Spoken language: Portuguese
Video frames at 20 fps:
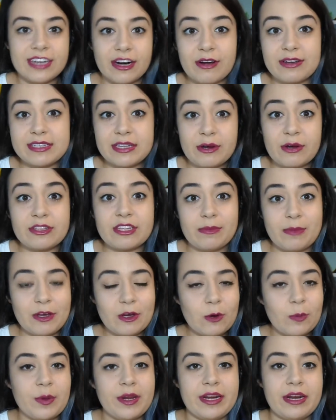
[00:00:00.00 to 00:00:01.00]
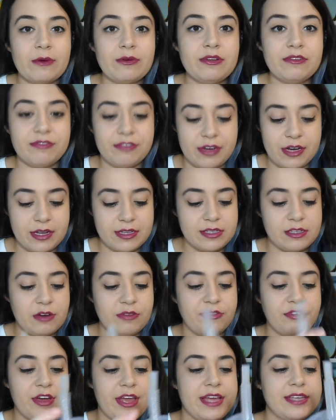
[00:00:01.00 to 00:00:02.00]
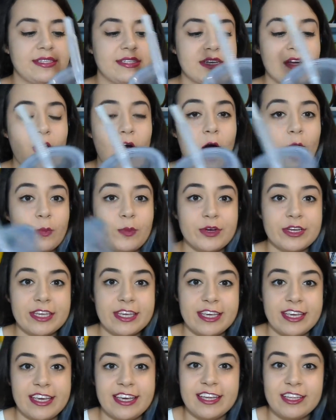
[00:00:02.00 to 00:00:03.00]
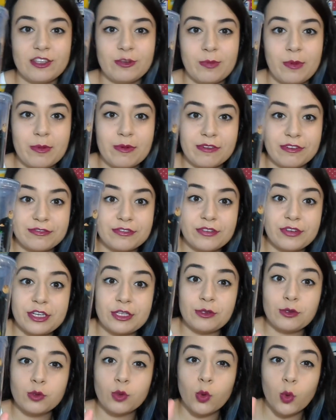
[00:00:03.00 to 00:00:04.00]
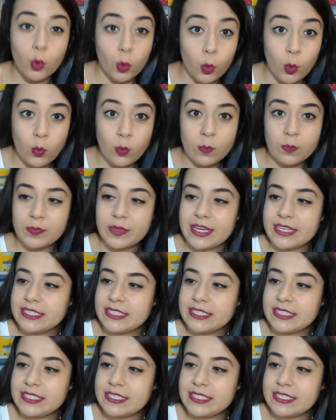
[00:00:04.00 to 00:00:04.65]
Outra coisa que eu também comprei na Universal foi esse copo aqui do meu favorito 1.